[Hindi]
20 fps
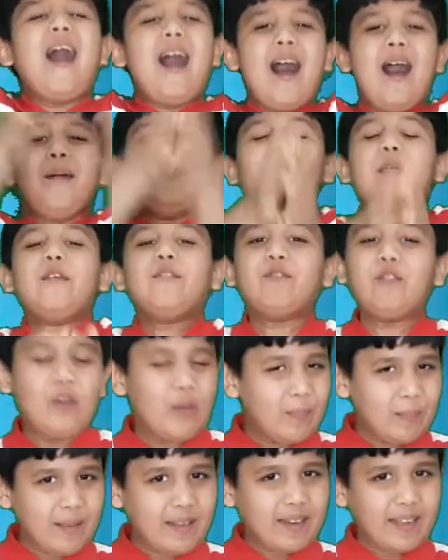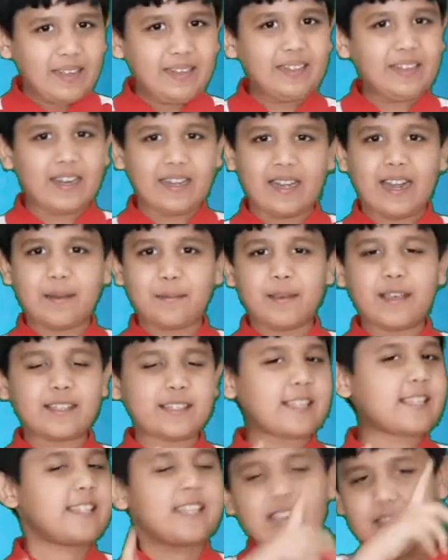हमने फोन में रन करना भी
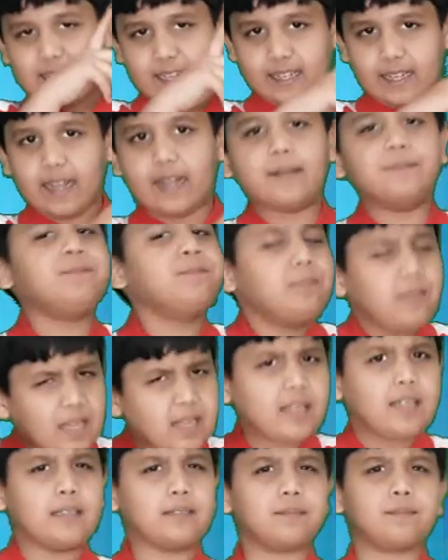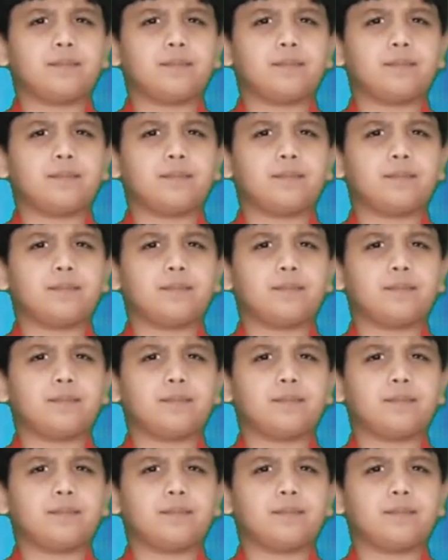इसे सीख लिया है ना